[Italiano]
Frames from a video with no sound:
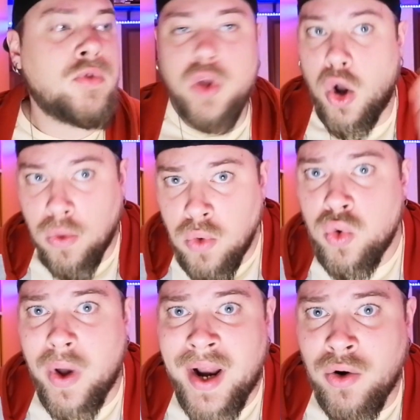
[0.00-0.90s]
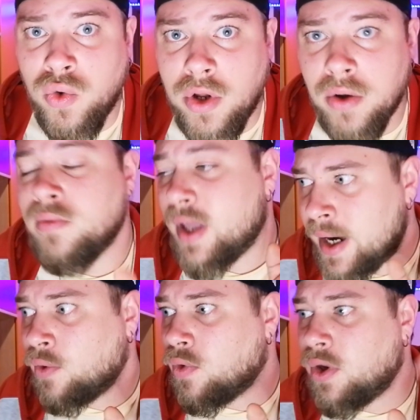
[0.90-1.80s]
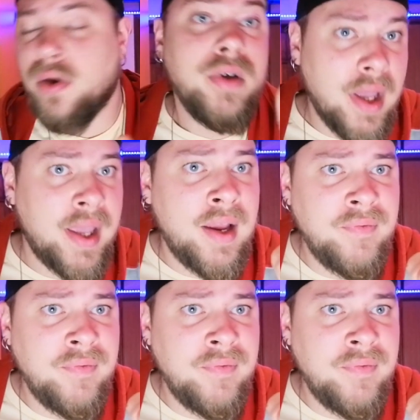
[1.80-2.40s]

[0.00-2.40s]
No, comunque era luglio, era luglio e